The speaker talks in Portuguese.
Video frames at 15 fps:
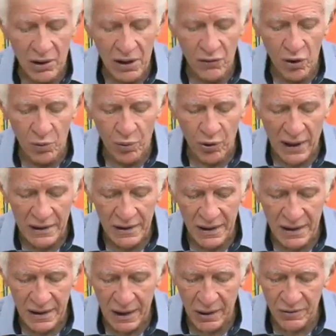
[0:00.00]
E agora eu vou para o
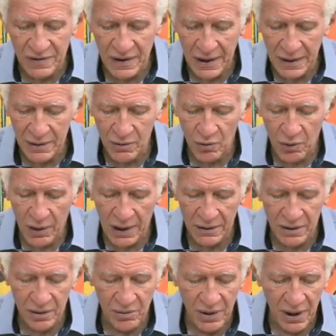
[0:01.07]
Cadeira na Calçada, um
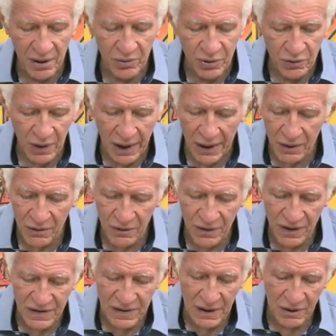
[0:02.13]
quadro que me é muito caro,
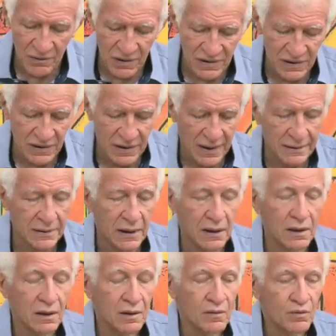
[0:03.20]
conversar com a
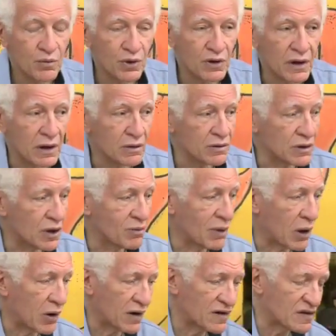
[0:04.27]
cidadã, porque eu tenho o
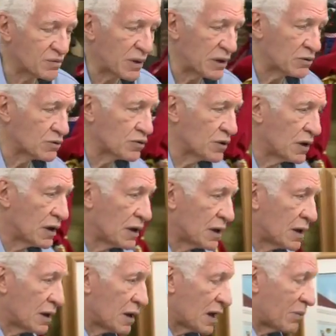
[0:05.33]
maior respeito.
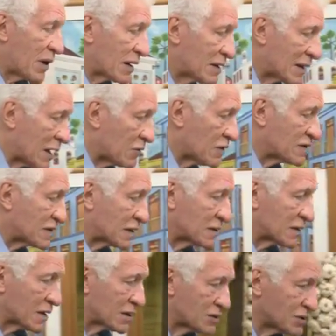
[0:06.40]
É a Marinalva
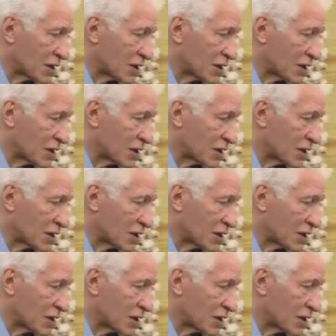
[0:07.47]
Santana.